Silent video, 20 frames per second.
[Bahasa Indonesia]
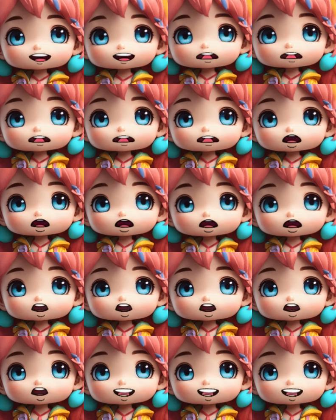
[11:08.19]
lehernya.
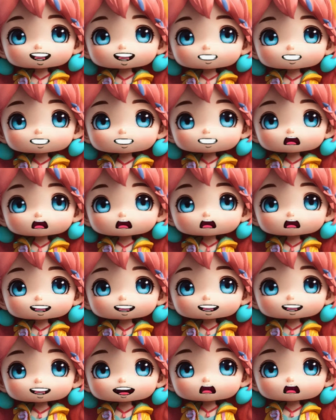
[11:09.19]

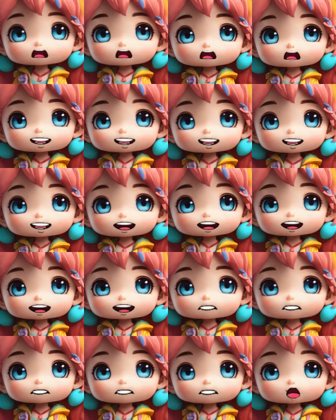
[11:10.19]
Kalau tidak maka saat